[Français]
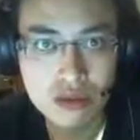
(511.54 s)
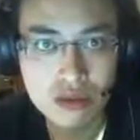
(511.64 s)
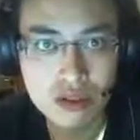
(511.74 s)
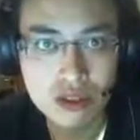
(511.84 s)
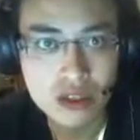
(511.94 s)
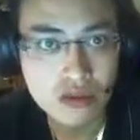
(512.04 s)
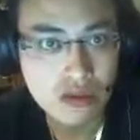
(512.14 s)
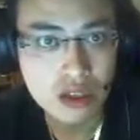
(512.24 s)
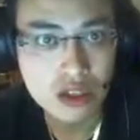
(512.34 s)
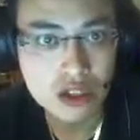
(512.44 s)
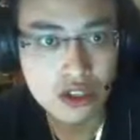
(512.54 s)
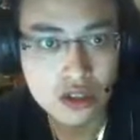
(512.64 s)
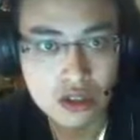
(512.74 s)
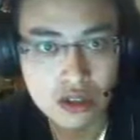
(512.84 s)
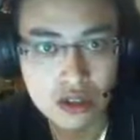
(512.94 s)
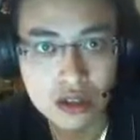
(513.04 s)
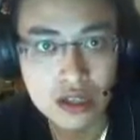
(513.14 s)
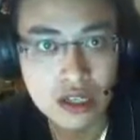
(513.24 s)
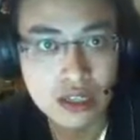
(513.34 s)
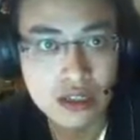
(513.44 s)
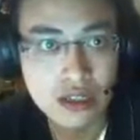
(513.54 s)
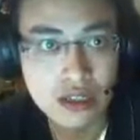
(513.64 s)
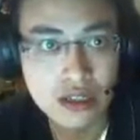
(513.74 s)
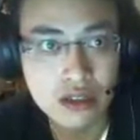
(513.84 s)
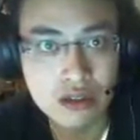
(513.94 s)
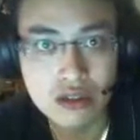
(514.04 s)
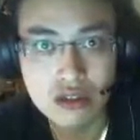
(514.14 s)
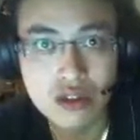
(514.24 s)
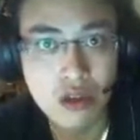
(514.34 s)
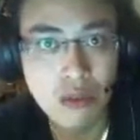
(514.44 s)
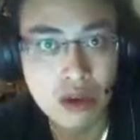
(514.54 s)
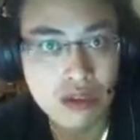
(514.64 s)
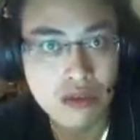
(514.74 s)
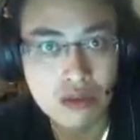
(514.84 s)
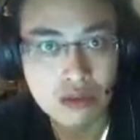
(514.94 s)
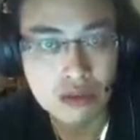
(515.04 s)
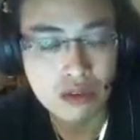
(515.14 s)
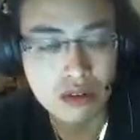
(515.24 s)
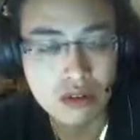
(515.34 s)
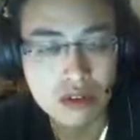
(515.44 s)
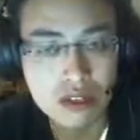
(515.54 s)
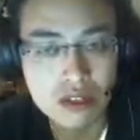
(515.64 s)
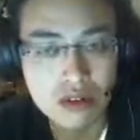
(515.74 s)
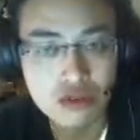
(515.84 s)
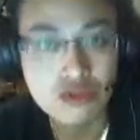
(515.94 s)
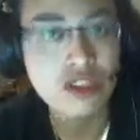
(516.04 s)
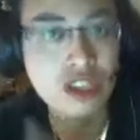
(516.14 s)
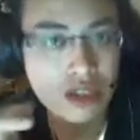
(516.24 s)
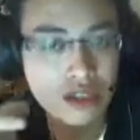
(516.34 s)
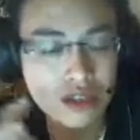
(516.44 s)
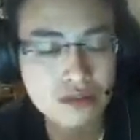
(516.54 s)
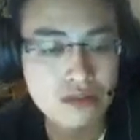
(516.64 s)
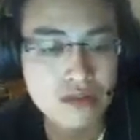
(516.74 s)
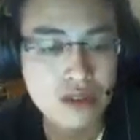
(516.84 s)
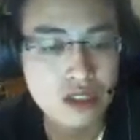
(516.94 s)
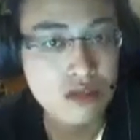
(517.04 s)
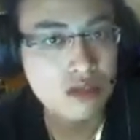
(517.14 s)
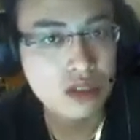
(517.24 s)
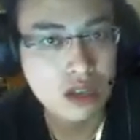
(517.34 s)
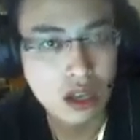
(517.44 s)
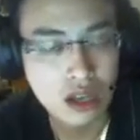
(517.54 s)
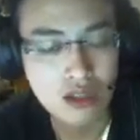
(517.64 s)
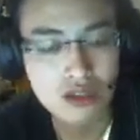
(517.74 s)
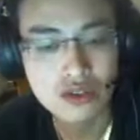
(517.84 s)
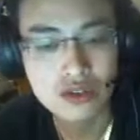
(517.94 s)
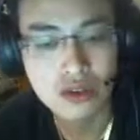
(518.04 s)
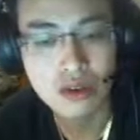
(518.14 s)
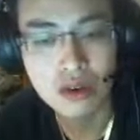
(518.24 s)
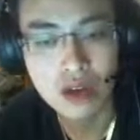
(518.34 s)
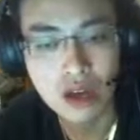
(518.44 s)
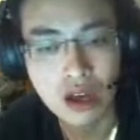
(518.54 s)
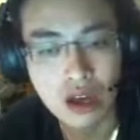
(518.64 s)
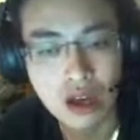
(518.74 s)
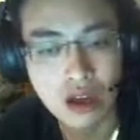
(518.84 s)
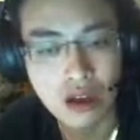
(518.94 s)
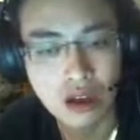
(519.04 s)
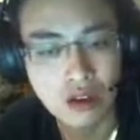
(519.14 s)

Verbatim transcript: Et si vous avez de la chance et intégrer une corporation, une guilde, qui vous aidera justement à,